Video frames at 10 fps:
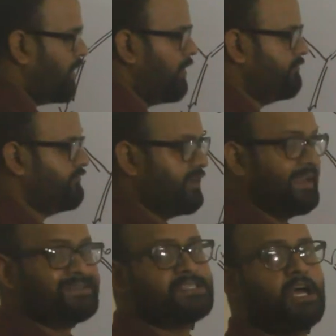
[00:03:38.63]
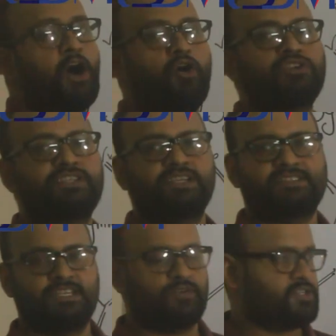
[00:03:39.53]
অফ ইটস অরিজিনাল
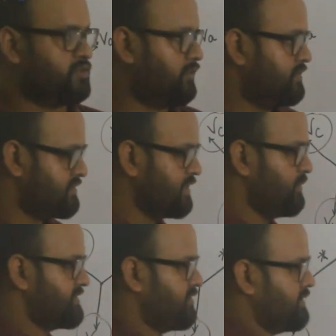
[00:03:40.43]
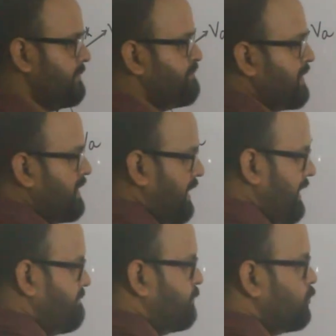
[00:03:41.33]
সিকোয়েন্স অর্থাৎ
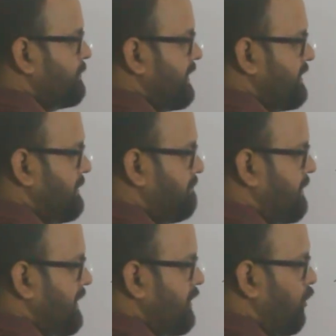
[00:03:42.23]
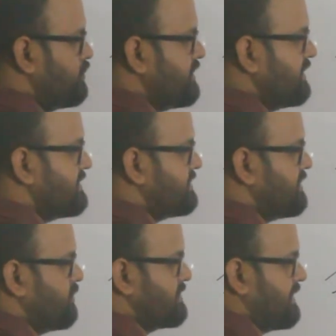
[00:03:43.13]
এই পূর্বের বা এই অরিজিনাল যে সিকোয়েন্সটা